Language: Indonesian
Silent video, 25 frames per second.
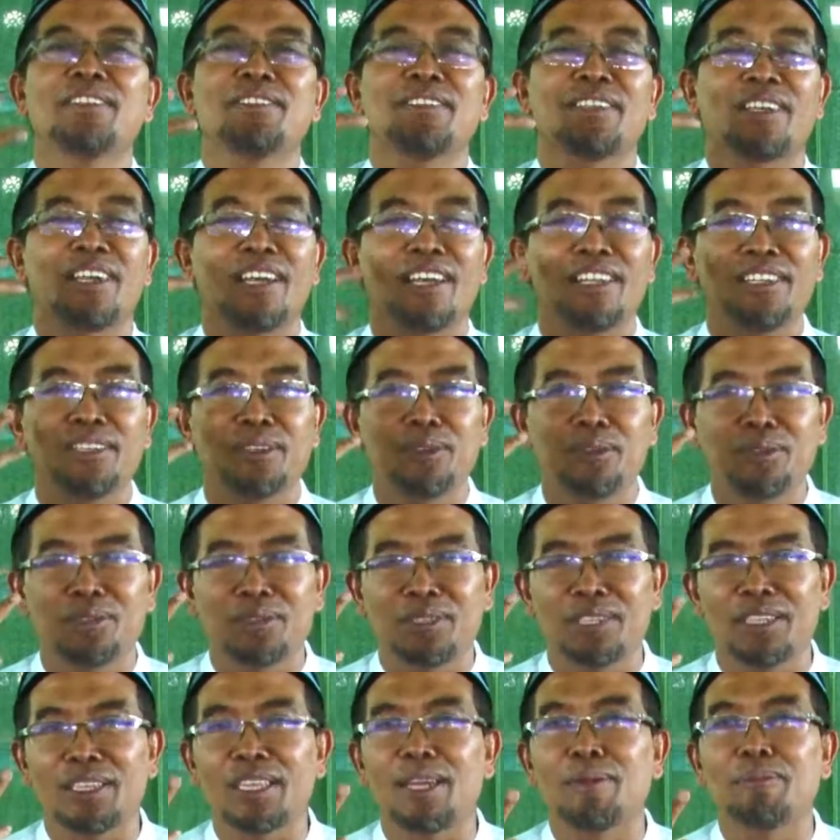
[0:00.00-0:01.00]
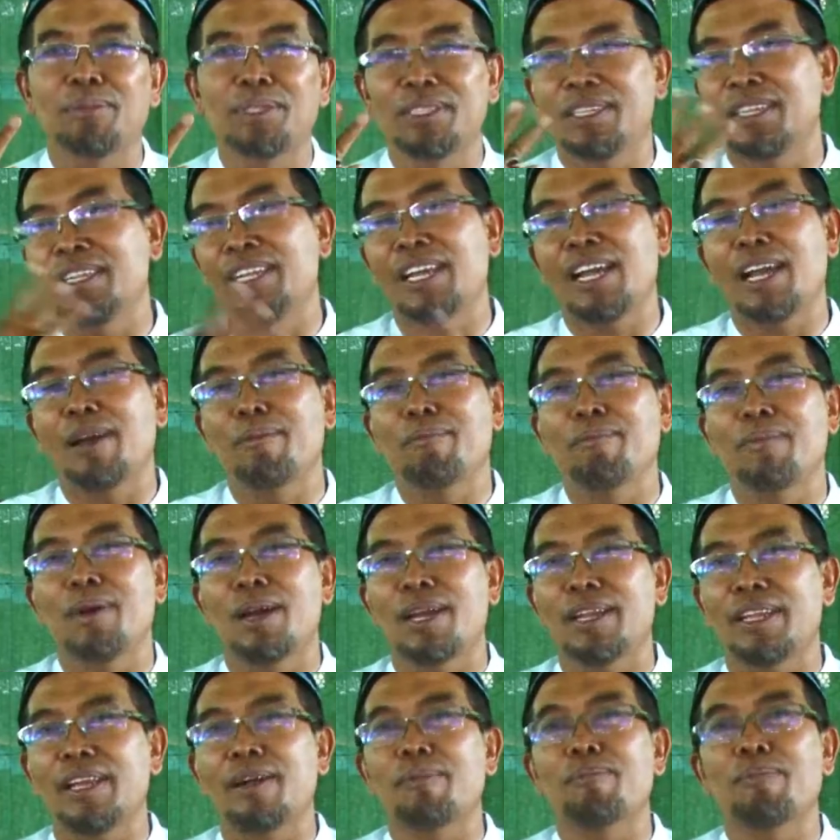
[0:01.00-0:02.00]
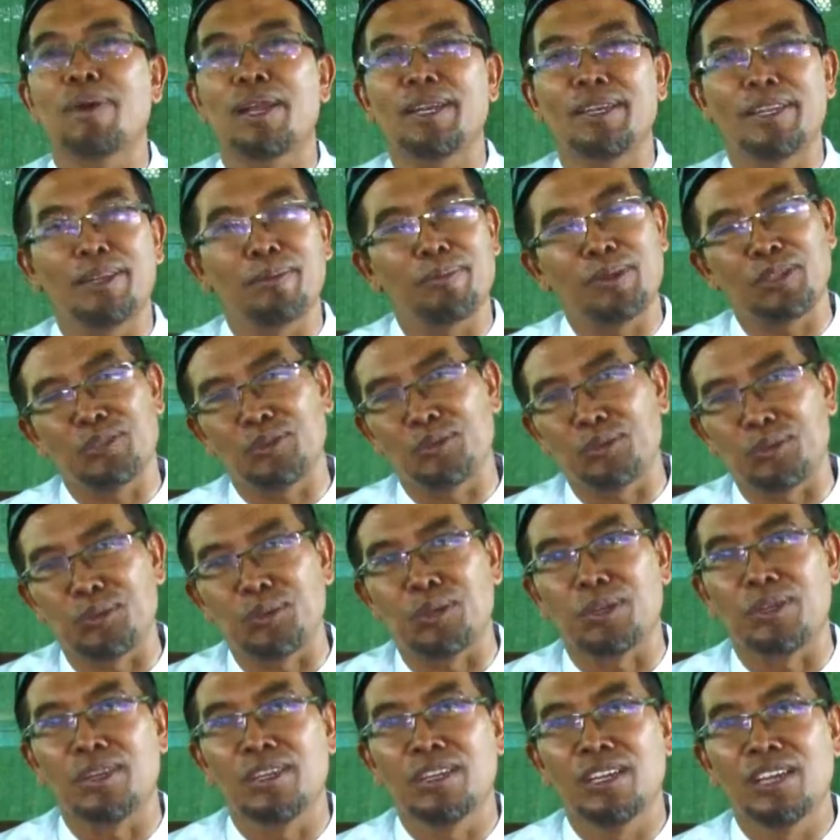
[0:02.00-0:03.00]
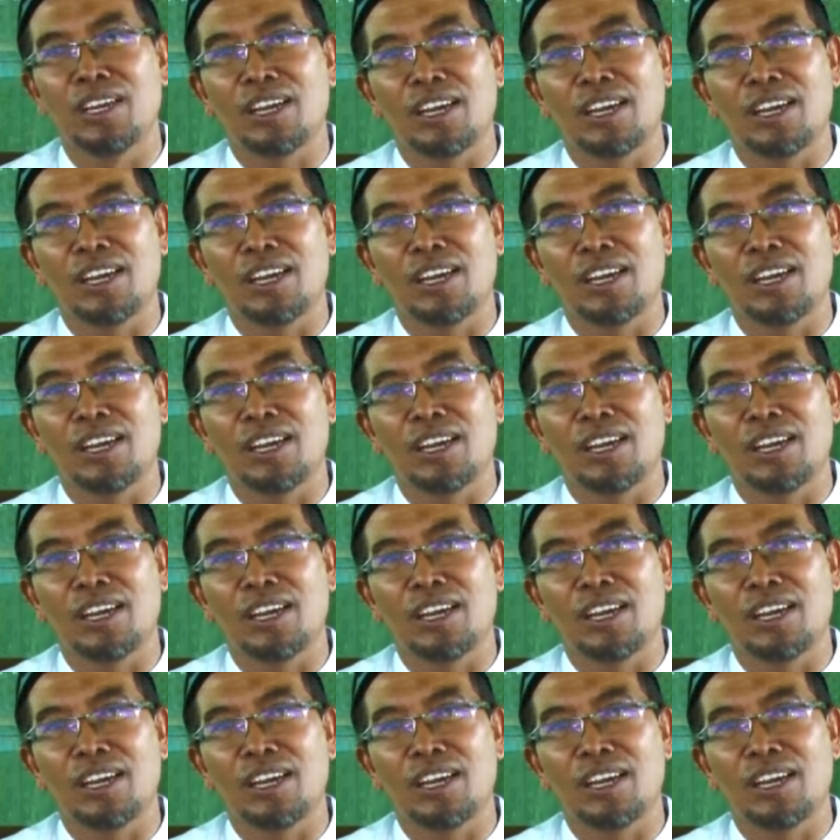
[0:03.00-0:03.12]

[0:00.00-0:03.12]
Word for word: sekaligus kita menjadi hamba yang pandai bersyukur.